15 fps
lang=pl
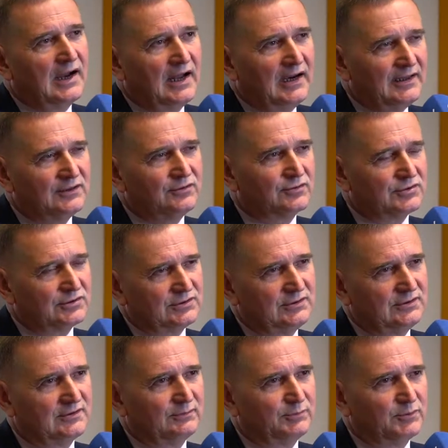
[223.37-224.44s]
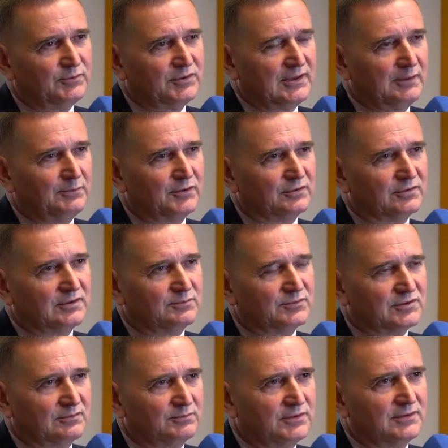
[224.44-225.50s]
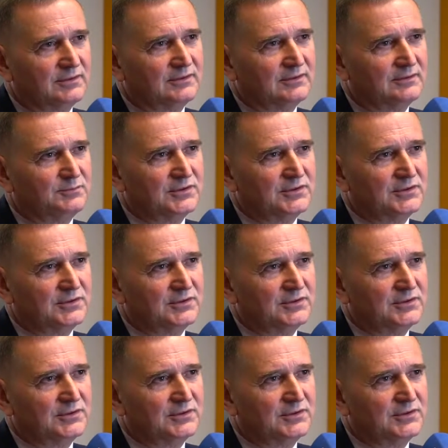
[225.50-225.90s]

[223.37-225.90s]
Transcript: ale jednocześnie nie zapominamy o tym, żeby y,